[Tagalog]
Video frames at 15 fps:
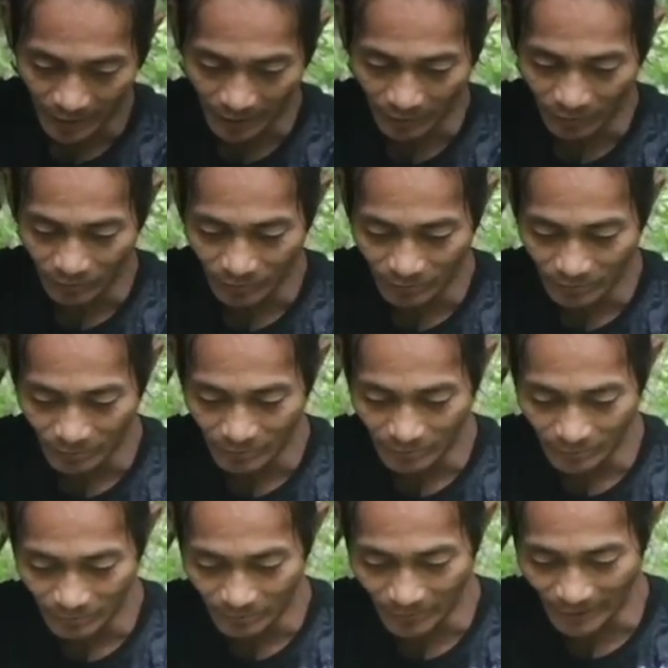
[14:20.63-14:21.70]
uh, ah,
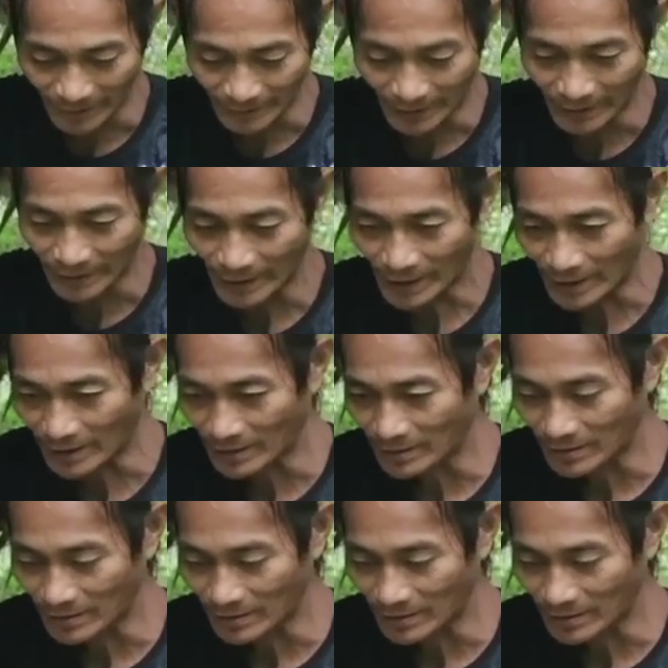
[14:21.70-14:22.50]
makita niya